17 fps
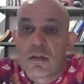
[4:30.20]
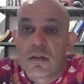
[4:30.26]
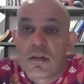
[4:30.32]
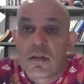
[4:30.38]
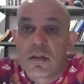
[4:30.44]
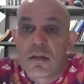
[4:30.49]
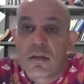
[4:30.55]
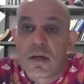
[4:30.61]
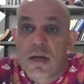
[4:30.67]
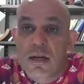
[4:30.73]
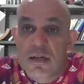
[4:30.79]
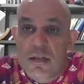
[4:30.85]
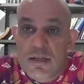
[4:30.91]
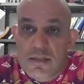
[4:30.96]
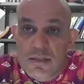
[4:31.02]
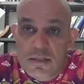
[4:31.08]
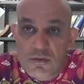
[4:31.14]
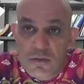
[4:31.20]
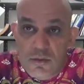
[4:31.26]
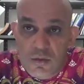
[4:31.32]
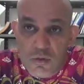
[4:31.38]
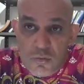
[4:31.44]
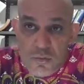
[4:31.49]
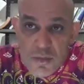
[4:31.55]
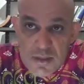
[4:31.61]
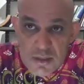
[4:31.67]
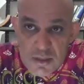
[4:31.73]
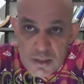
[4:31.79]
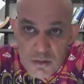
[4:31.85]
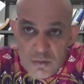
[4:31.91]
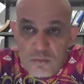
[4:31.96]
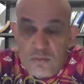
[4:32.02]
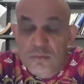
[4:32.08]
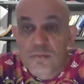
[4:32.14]
é, a criação da
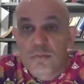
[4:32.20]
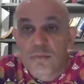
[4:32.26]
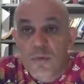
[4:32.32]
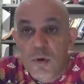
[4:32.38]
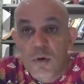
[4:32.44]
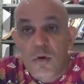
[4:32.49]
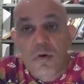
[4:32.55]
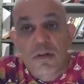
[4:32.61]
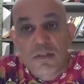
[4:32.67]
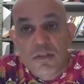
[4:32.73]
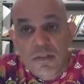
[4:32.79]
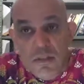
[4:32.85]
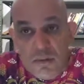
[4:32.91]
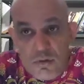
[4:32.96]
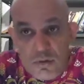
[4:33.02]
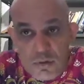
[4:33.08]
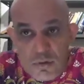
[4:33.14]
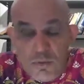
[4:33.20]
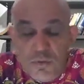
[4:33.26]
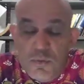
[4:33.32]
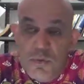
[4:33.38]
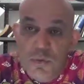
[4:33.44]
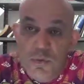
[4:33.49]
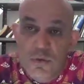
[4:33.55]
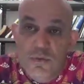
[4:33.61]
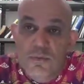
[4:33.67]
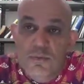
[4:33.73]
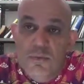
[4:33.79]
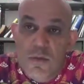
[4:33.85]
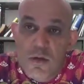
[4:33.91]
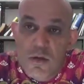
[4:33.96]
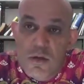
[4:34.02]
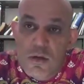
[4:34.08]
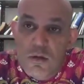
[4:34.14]
comissão organizadora do fórum,
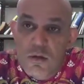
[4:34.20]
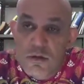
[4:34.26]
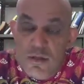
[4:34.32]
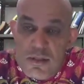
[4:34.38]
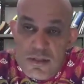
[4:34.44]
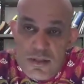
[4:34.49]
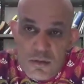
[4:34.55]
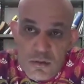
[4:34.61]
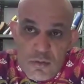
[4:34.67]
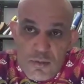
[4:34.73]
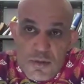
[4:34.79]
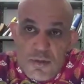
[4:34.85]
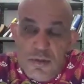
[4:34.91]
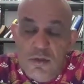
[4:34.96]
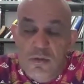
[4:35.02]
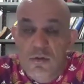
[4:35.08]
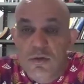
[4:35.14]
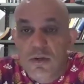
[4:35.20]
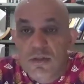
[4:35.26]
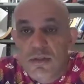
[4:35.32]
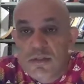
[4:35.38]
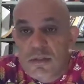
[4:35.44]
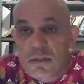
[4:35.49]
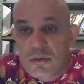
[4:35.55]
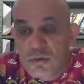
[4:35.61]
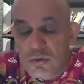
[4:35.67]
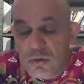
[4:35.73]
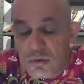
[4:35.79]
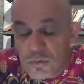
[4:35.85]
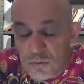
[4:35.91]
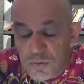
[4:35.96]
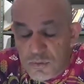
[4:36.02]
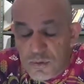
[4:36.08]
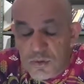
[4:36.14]
onde essa comissão organizadora do
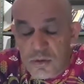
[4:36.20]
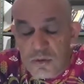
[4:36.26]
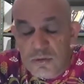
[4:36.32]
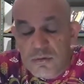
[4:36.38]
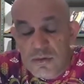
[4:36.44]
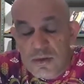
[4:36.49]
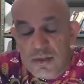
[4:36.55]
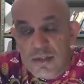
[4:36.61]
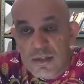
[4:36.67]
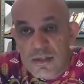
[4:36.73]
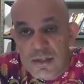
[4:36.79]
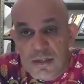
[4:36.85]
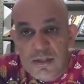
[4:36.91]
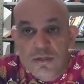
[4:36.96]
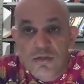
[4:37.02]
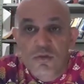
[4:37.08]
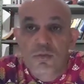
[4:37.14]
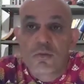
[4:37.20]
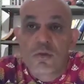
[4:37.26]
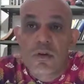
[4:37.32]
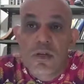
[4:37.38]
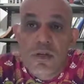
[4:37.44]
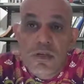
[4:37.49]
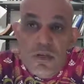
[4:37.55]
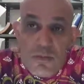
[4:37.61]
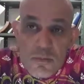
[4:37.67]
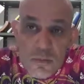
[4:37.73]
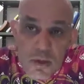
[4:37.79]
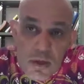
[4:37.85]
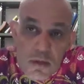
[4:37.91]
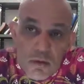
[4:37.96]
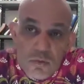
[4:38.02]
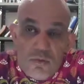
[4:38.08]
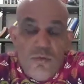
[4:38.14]
fórum vai tratar sobre o
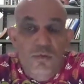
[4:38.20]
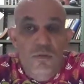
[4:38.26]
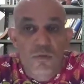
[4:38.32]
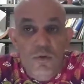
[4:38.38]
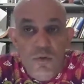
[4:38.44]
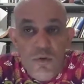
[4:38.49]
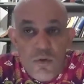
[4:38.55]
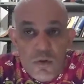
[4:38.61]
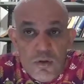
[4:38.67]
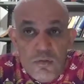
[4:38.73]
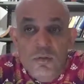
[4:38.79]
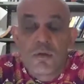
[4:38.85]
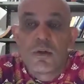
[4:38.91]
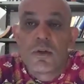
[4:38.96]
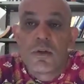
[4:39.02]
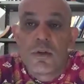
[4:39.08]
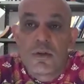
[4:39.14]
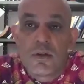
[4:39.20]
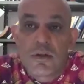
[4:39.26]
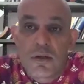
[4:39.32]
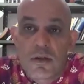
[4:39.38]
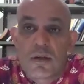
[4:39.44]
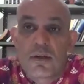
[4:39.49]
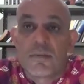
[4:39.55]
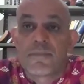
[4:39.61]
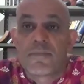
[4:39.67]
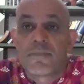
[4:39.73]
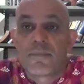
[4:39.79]
regimento do fórum, né?